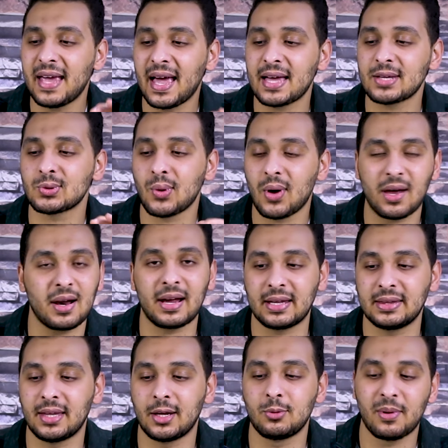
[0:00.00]
فيها صغيره
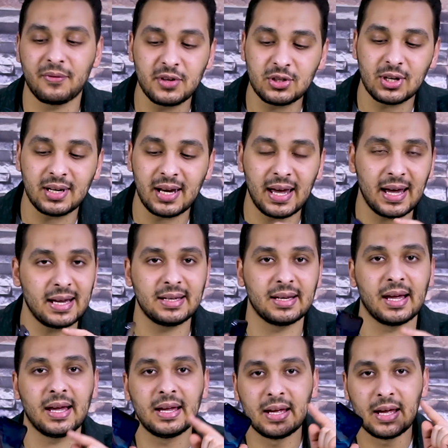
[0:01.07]
جدا ومفيش هنا
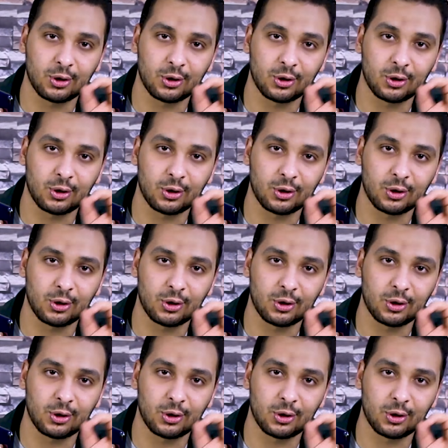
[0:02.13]
الا